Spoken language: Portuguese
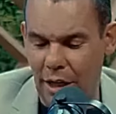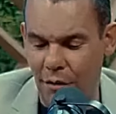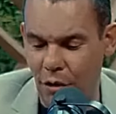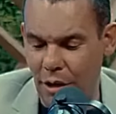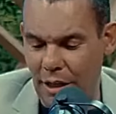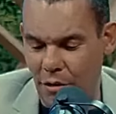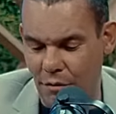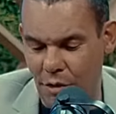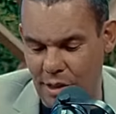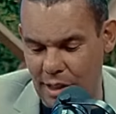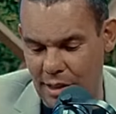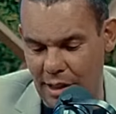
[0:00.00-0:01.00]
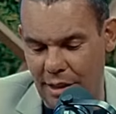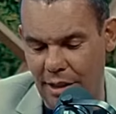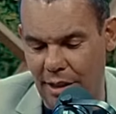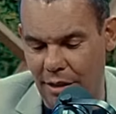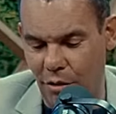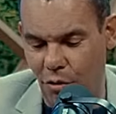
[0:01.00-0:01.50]
vou ler com vocês
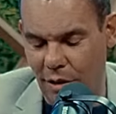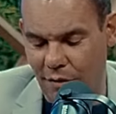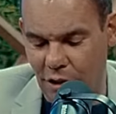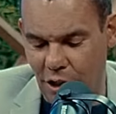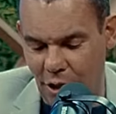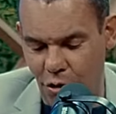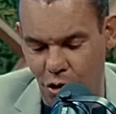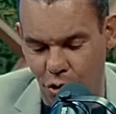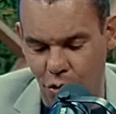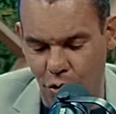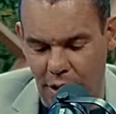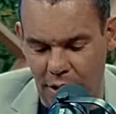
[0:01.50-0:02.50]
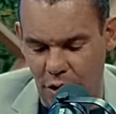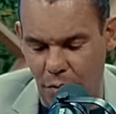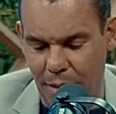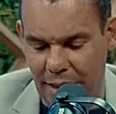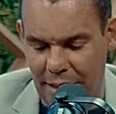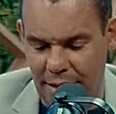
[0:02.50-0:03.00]
aqui o Evangelho de Lucas, só um
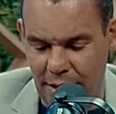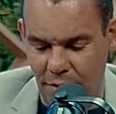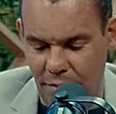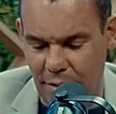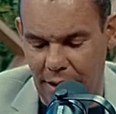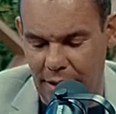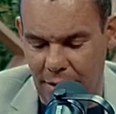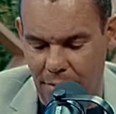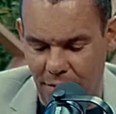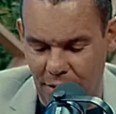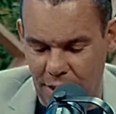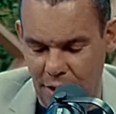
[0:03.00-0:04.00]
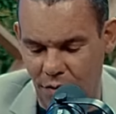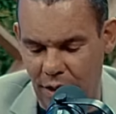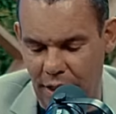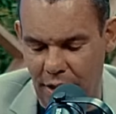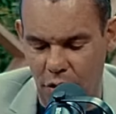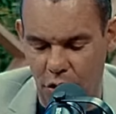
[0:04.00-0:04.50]
pedacinho aqui para vocês
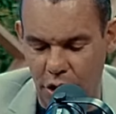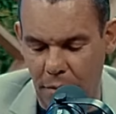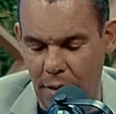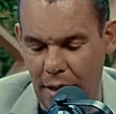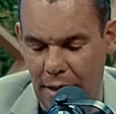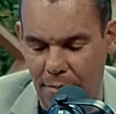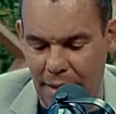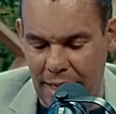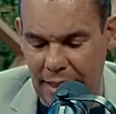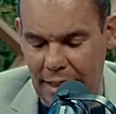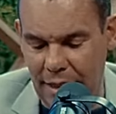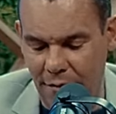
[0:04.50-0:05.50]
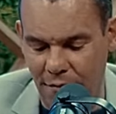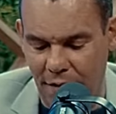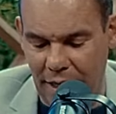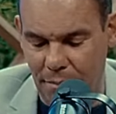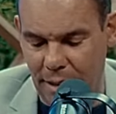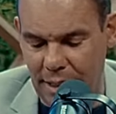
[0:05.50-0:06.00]
verem, onde Maria vai
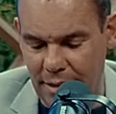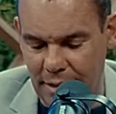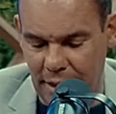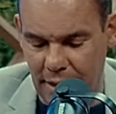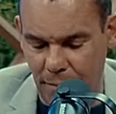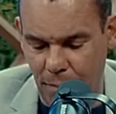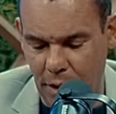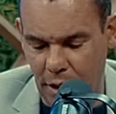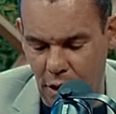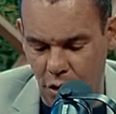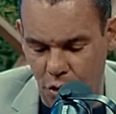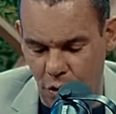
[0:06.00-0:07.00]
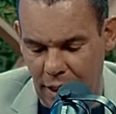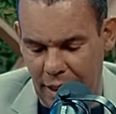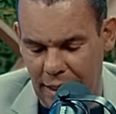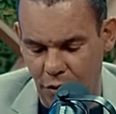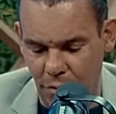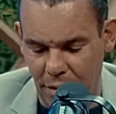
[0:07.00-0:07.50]
aparecer no
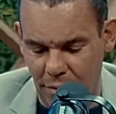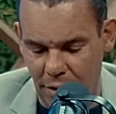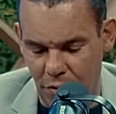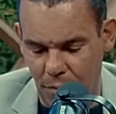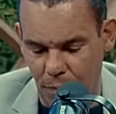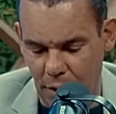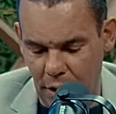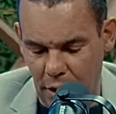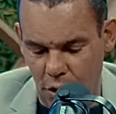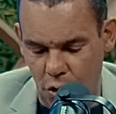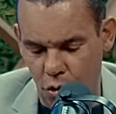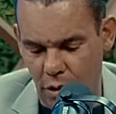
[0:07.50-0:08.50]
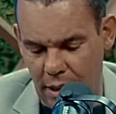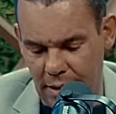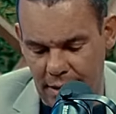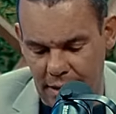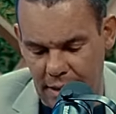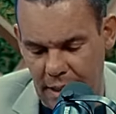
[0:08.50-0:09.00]
relato bíblico.
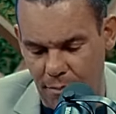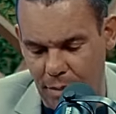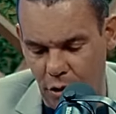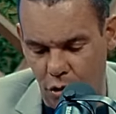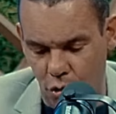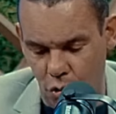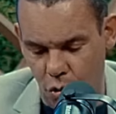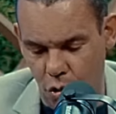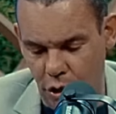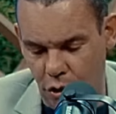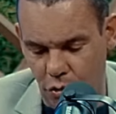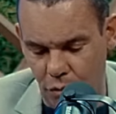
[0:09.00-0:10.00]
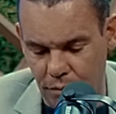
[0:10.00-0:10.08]
Lucas, capítulo 8,